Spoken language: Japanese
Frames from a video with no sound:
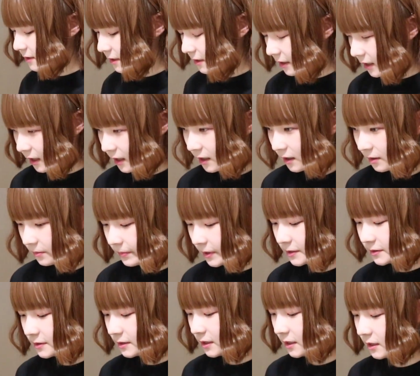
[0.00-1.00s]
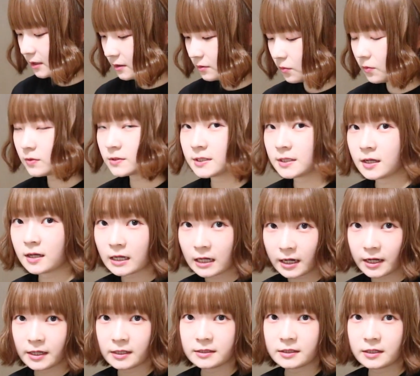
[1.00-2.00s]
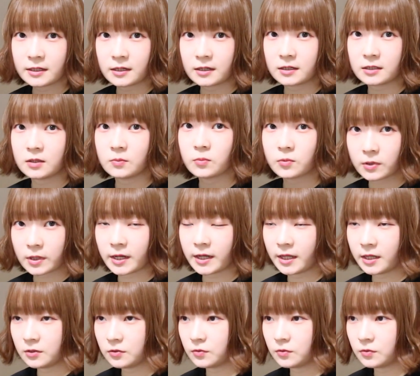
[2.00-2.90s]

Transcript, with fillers: ぜか別に大阪帰ってからでも買